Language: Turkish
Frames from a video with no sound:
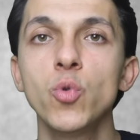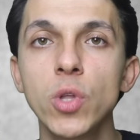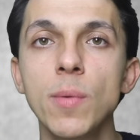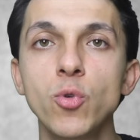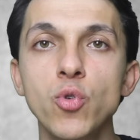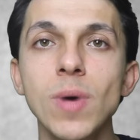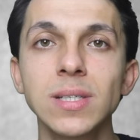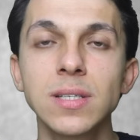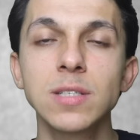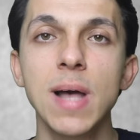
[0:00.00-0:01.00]
uygulama
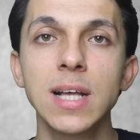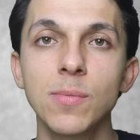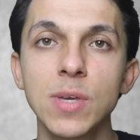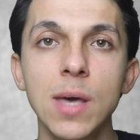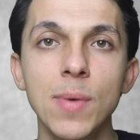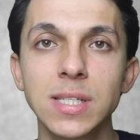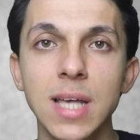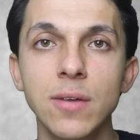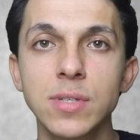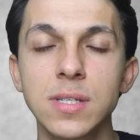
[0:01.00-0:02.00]
kurmazsınız belki bir yemek
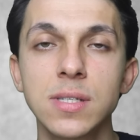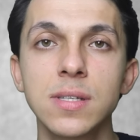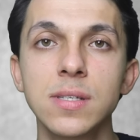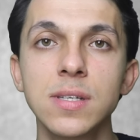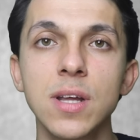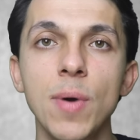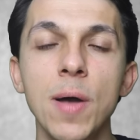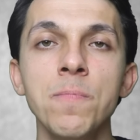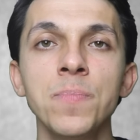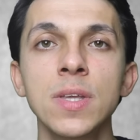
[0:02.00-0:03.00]
servisisinizdir
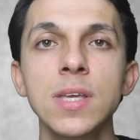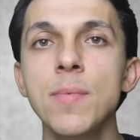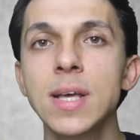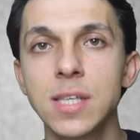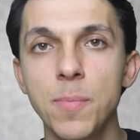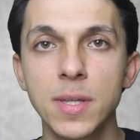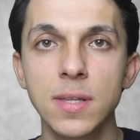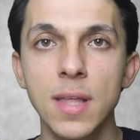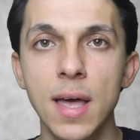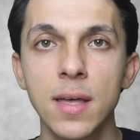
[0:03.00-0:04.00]
ama Yemek
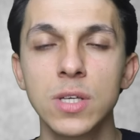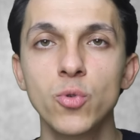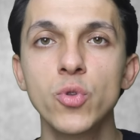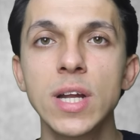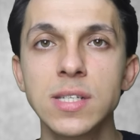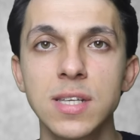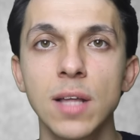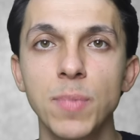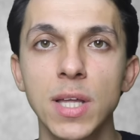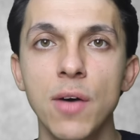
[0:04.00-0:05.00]
sepetinde ürünlerinizi
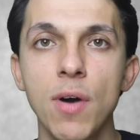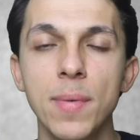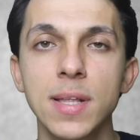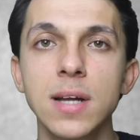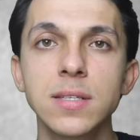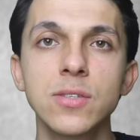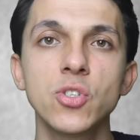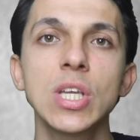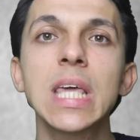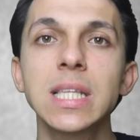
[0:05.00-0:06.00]
satmaya devam edersiniz.
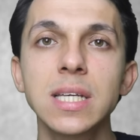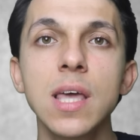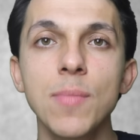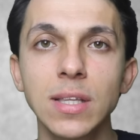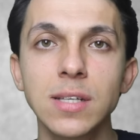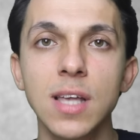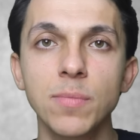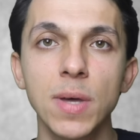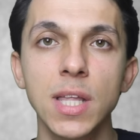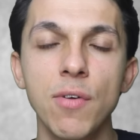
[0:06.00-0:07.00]
İşte getir yemekte
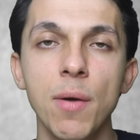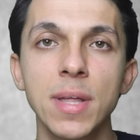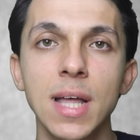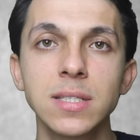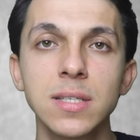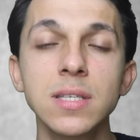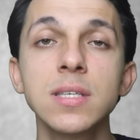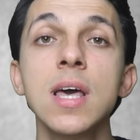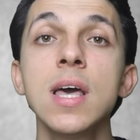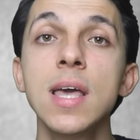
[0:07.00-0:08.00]
satmaya devam
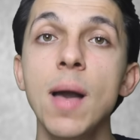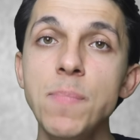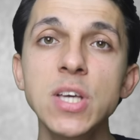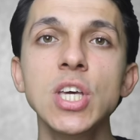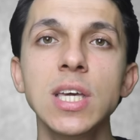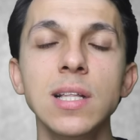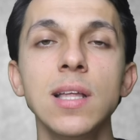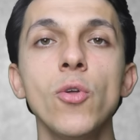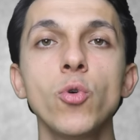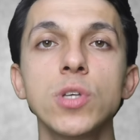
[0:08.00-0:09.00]
edersiniz. Yani bir
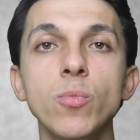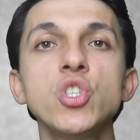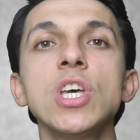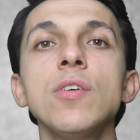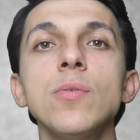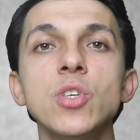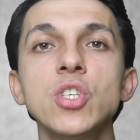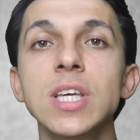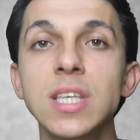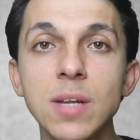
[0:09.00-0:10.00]
şekilde de olsa bu çevrimin
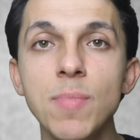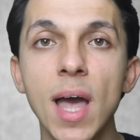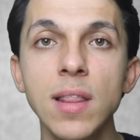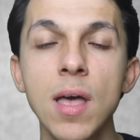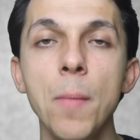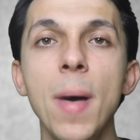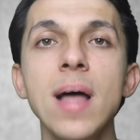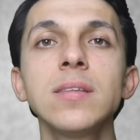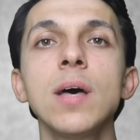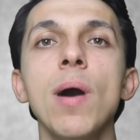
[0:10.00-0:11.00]
içine girmeyen,
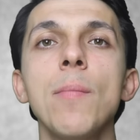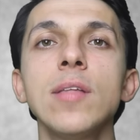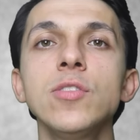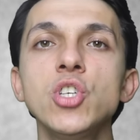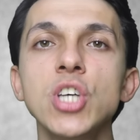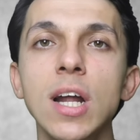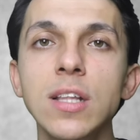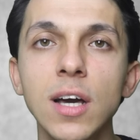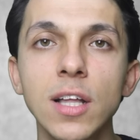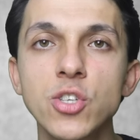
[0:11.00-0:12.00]
ben tamamen
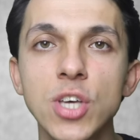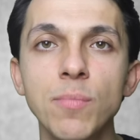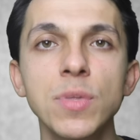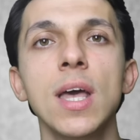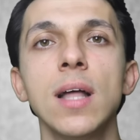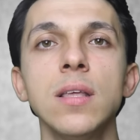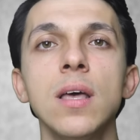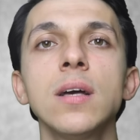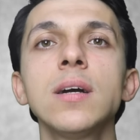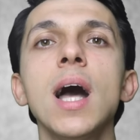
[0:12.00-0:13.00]
dışarıda kalacağım diyen
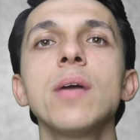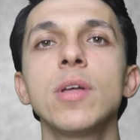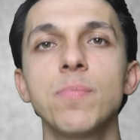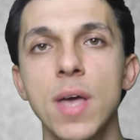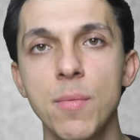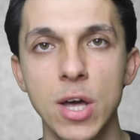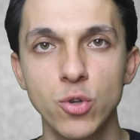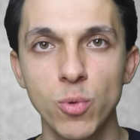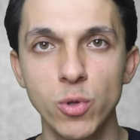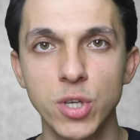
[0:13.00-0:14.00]
kaybetmeye
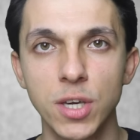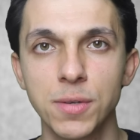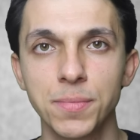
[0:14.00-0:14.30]
mahkum olacak.